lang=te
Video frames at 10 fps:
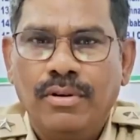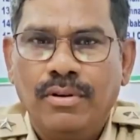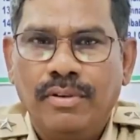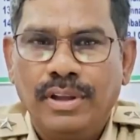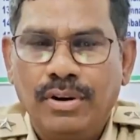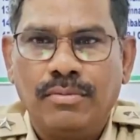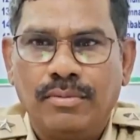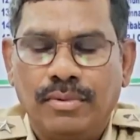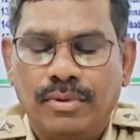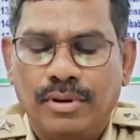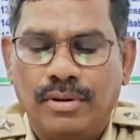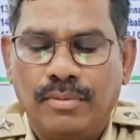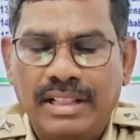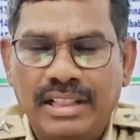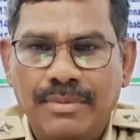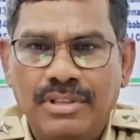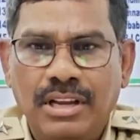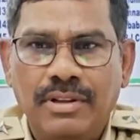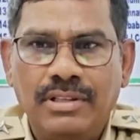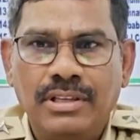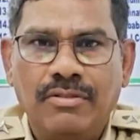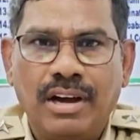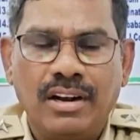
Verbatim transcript: వీరు మద్యం సేవించి వాహనాలు